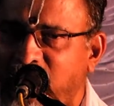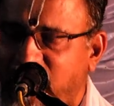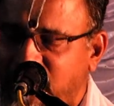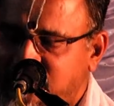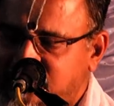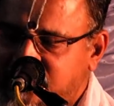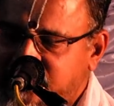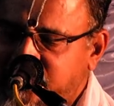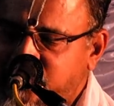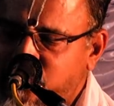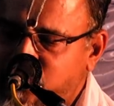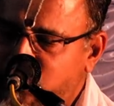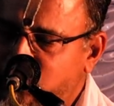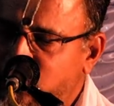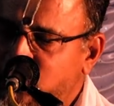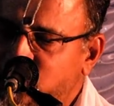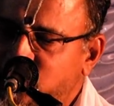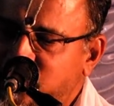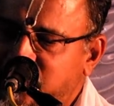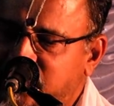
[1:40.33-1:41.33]
அத்தகைய ஒரு
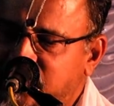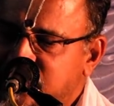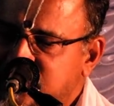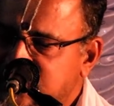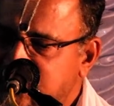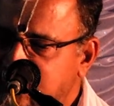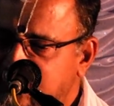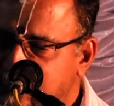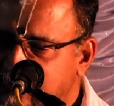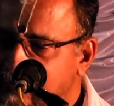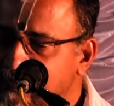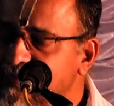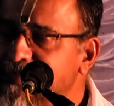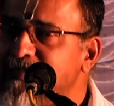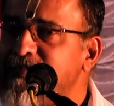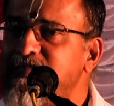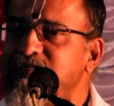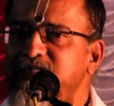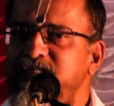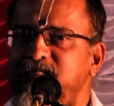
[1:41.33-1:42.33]
குரு
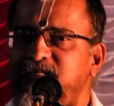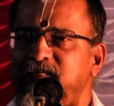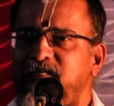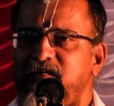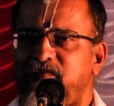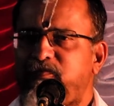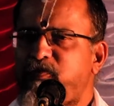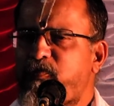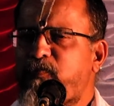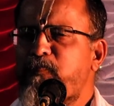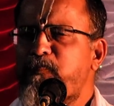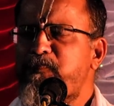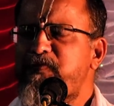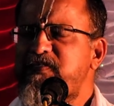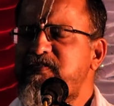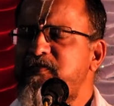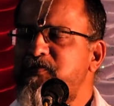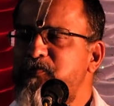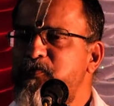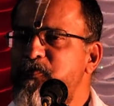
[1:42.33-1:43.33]
கிடைச்சதுனால அவன்
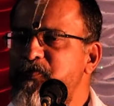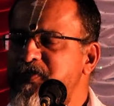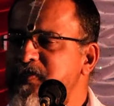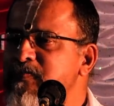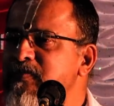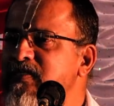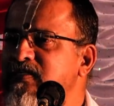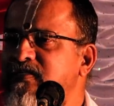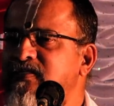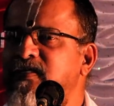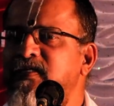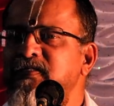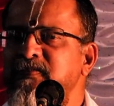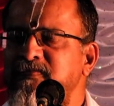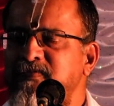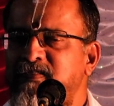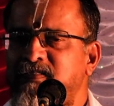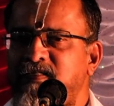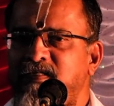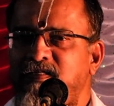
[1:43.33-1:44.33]
ரொம்ப சந்தோஷமா இருக்கான்
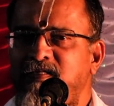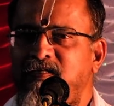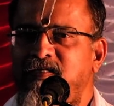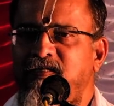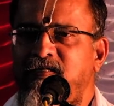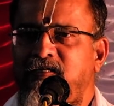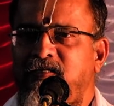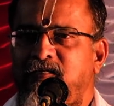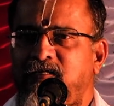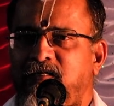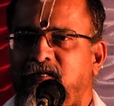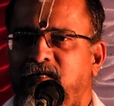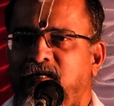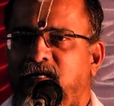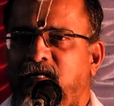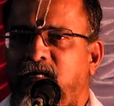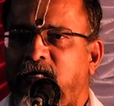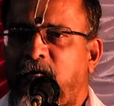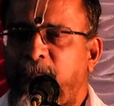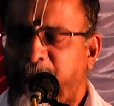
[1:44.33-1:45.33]

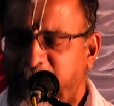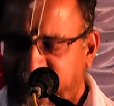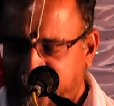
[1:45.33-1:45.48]
அப்ப